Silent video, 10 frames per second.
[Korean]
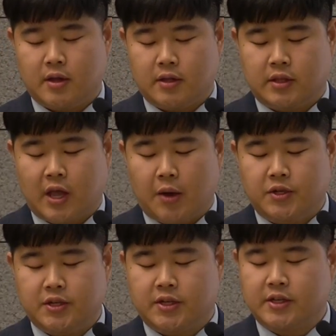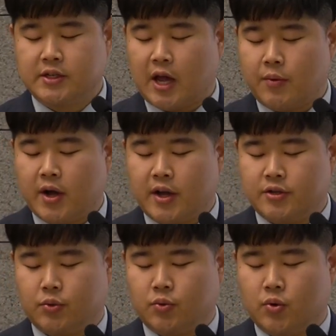다윗은 그
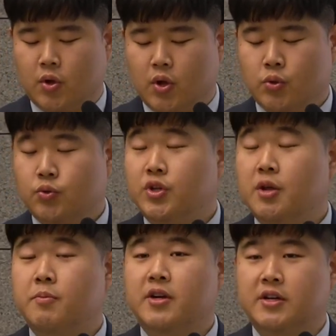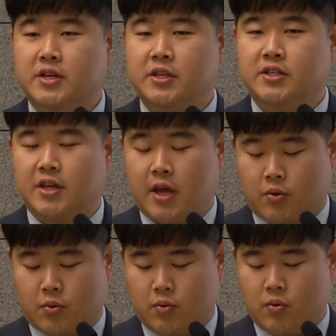상황에서도 주님을
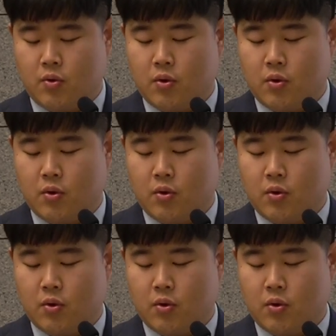의지했고